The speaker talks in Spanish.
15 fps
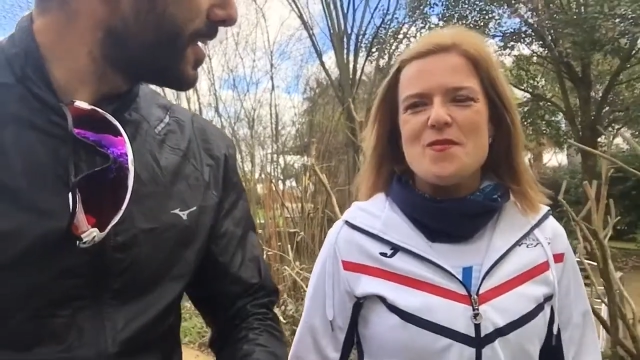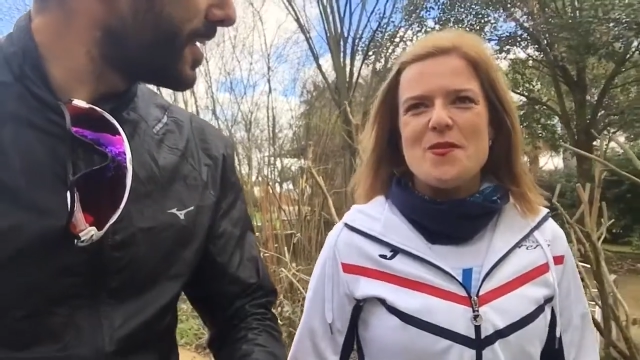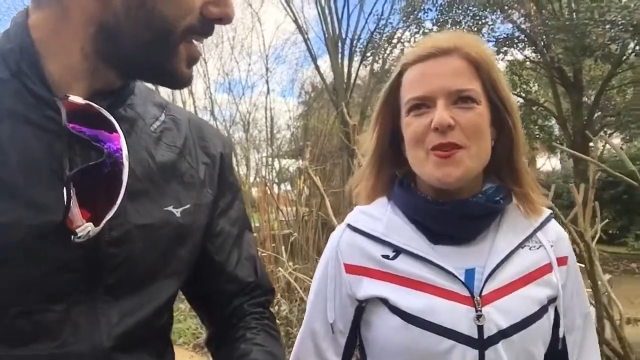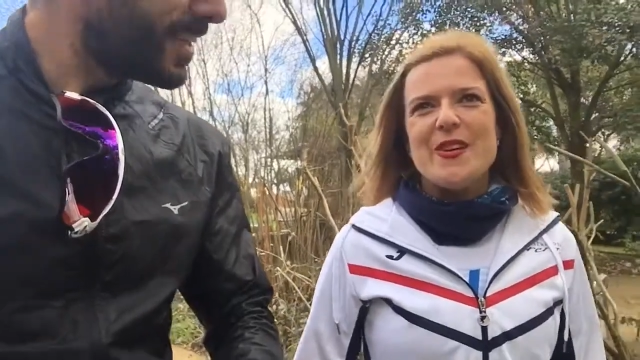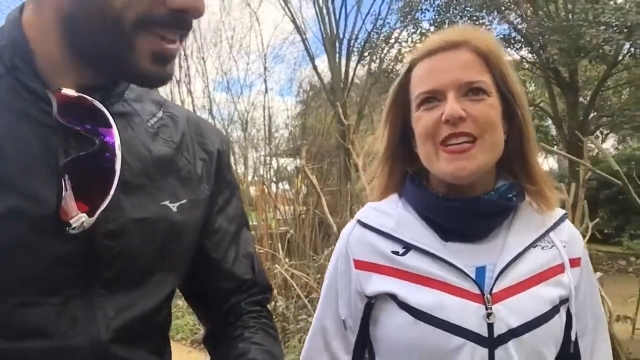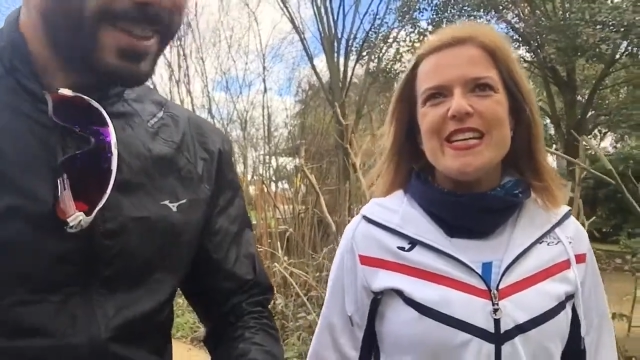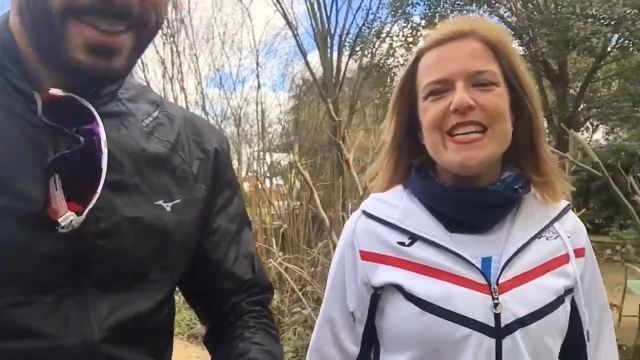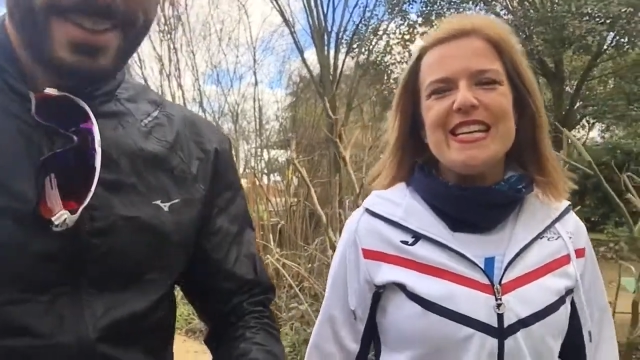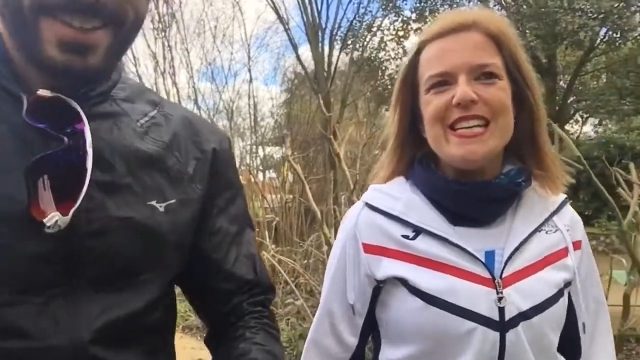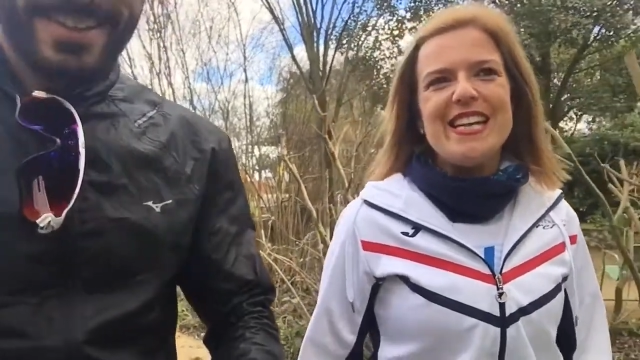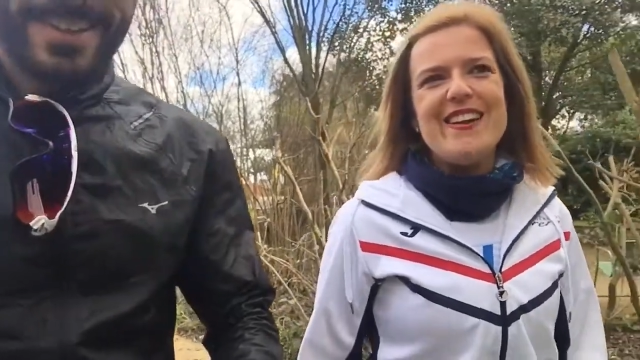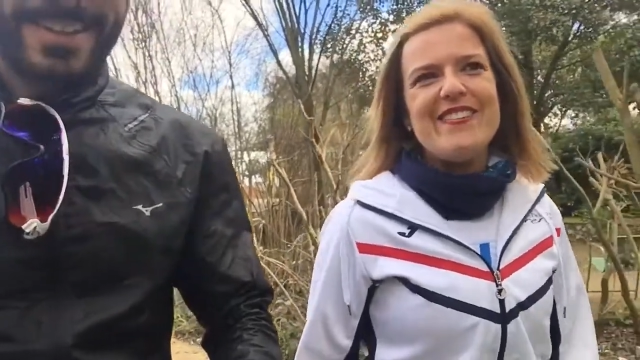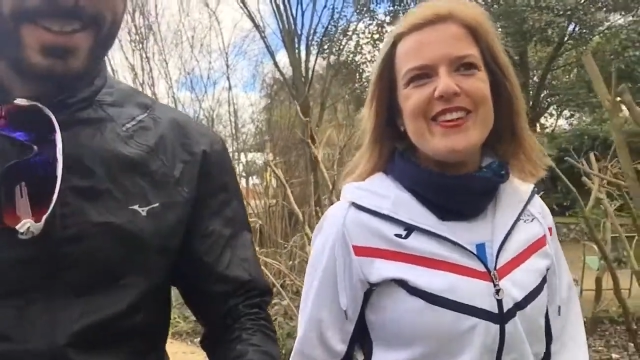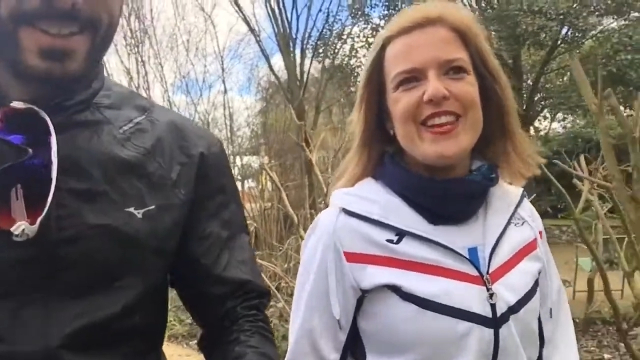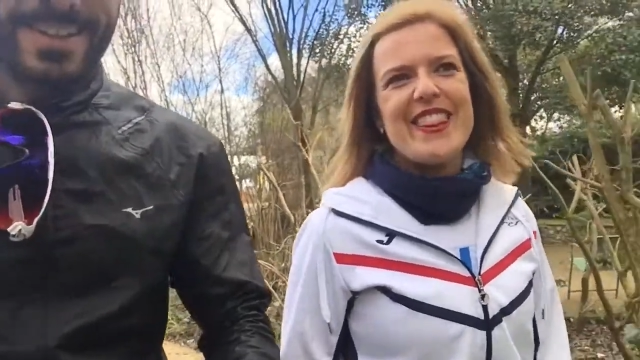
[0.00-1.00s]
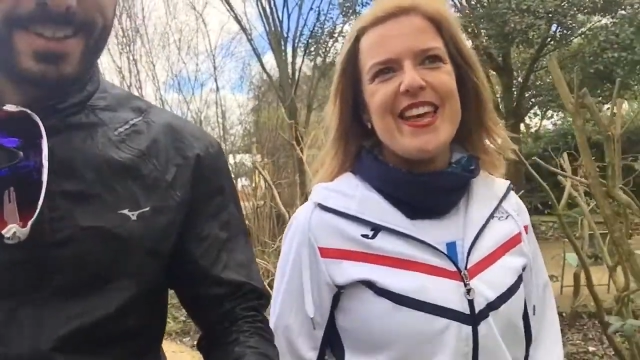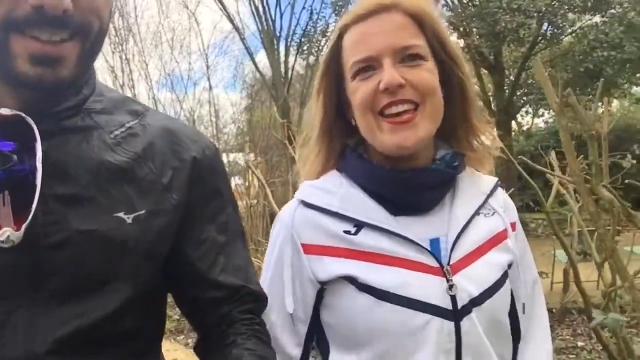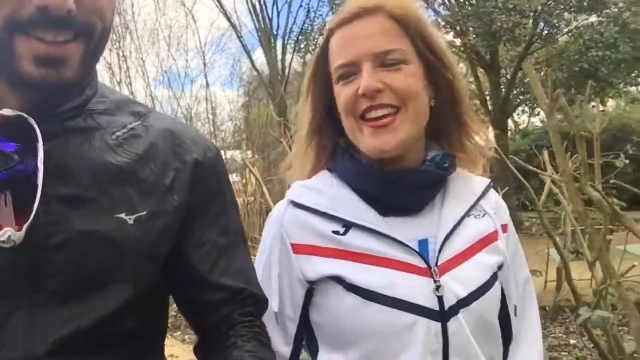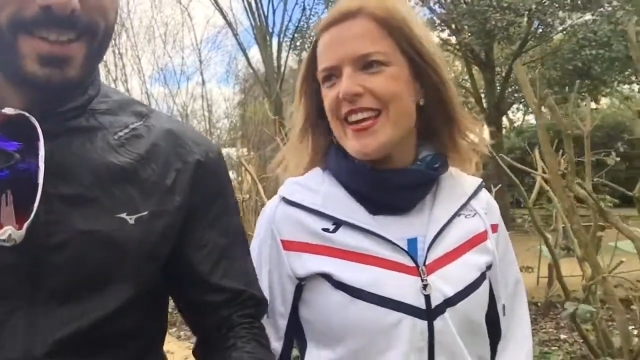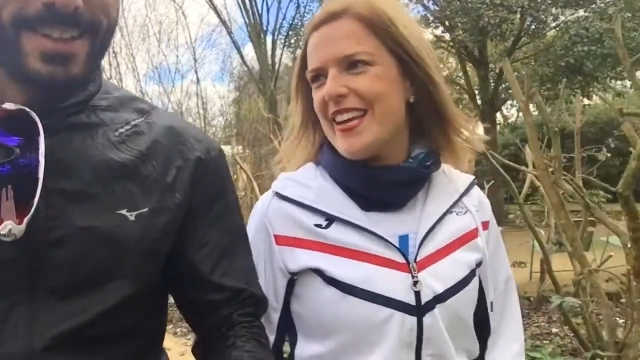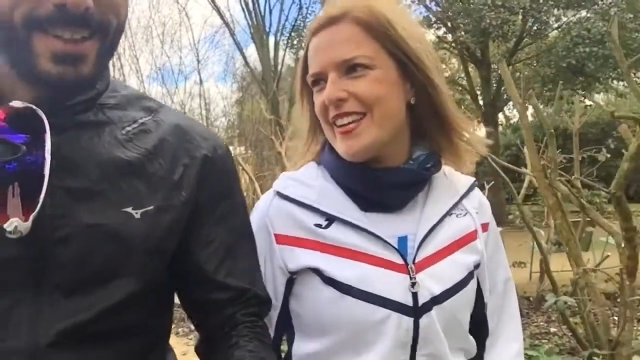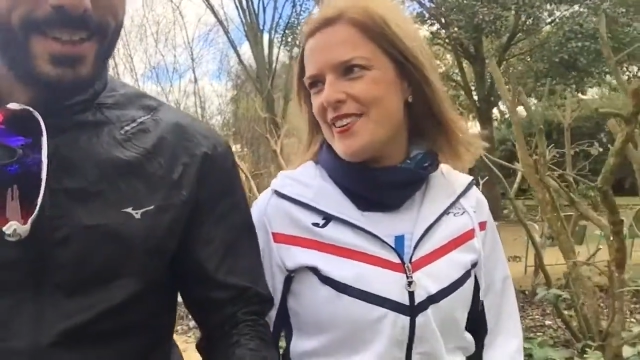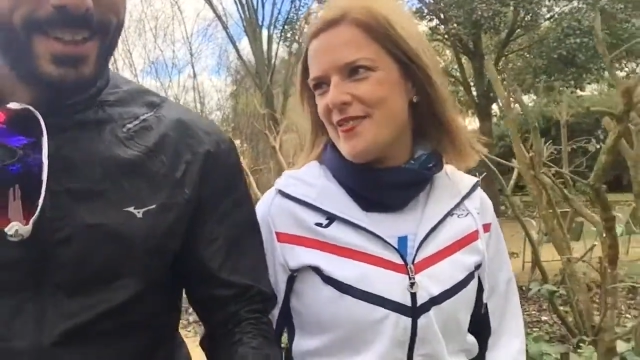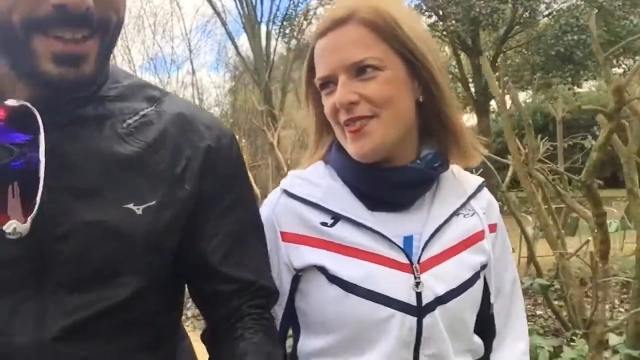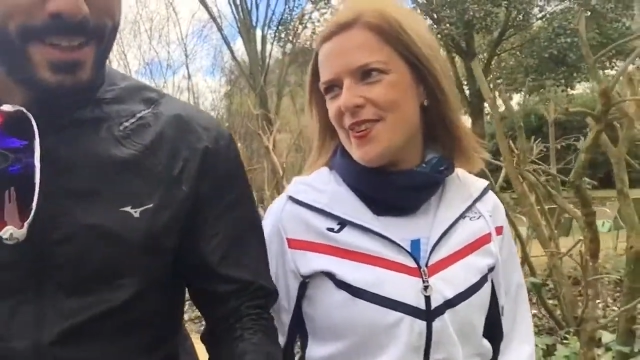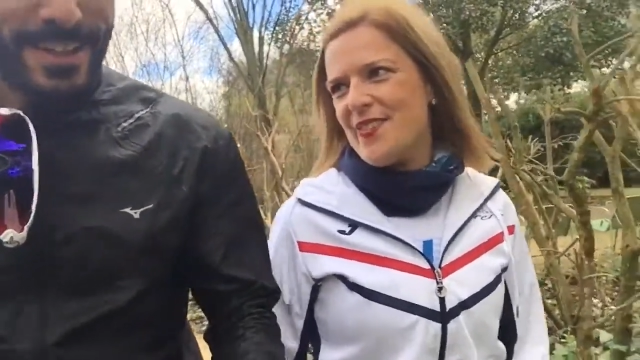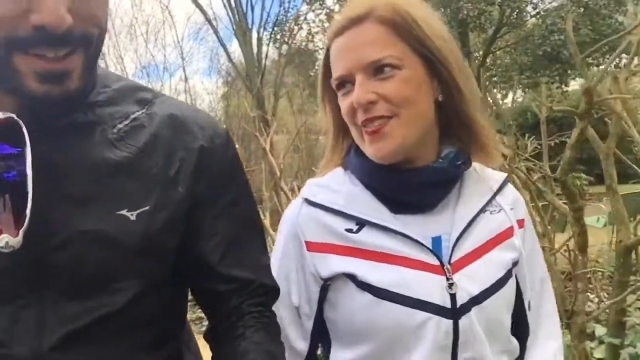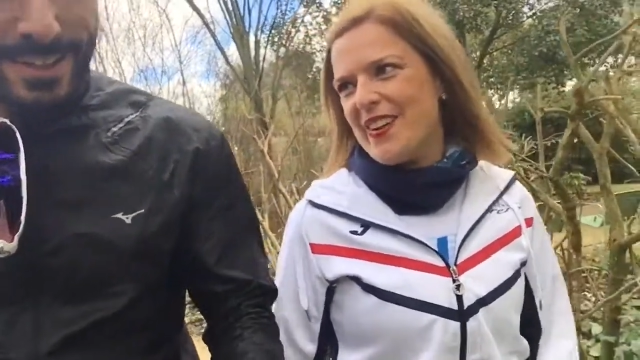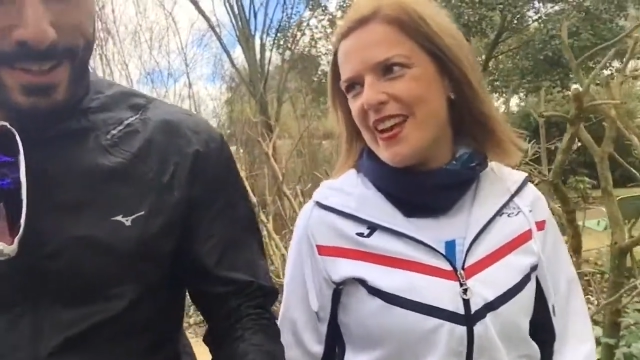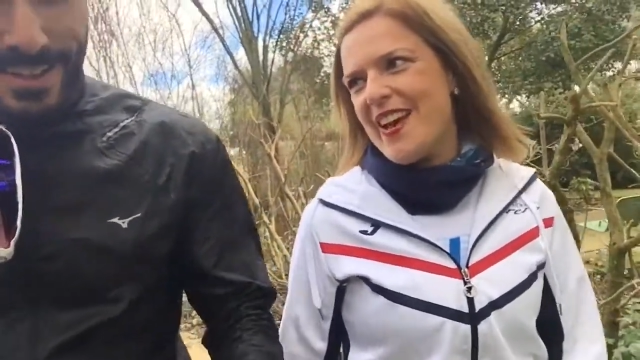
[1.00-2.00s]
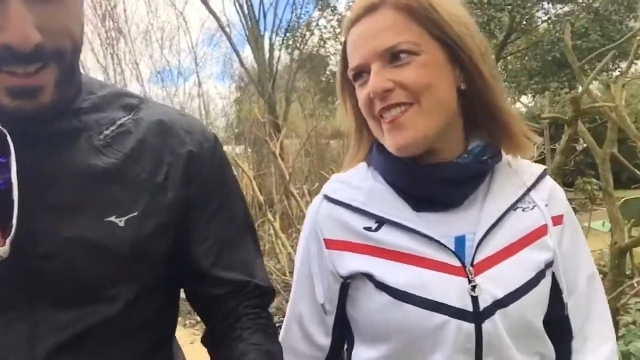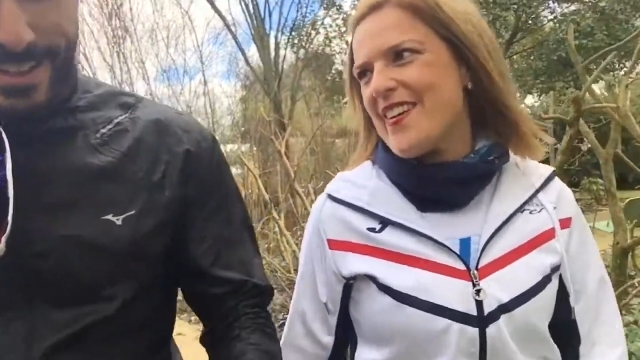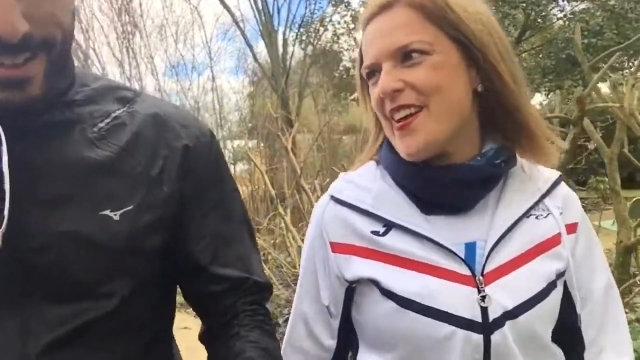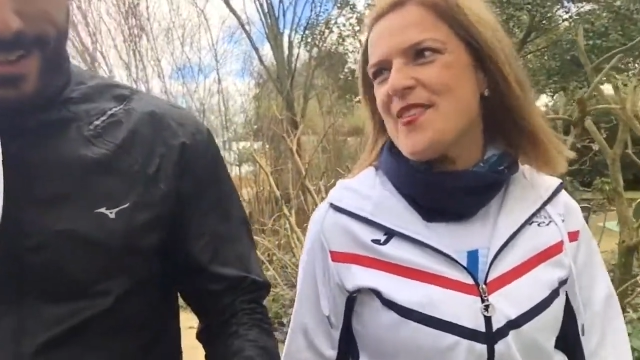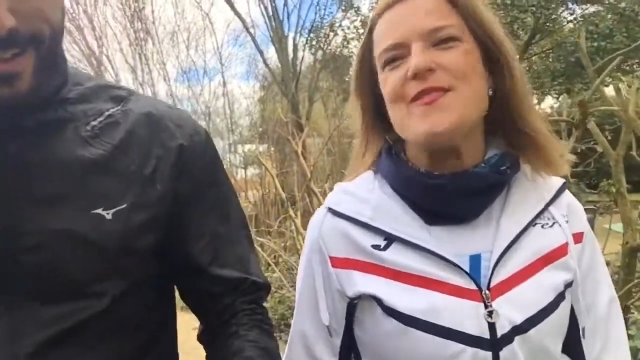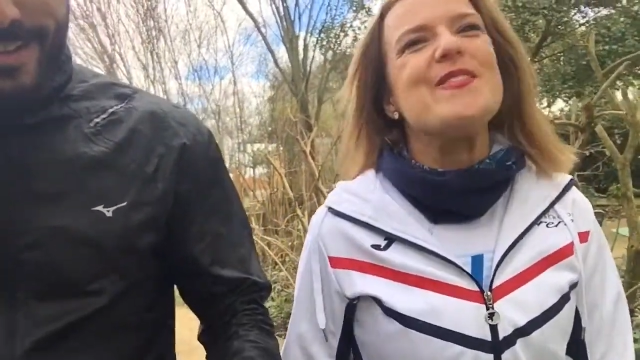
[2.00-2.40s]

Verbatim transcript: Pues la verdad que no me lo esperaba,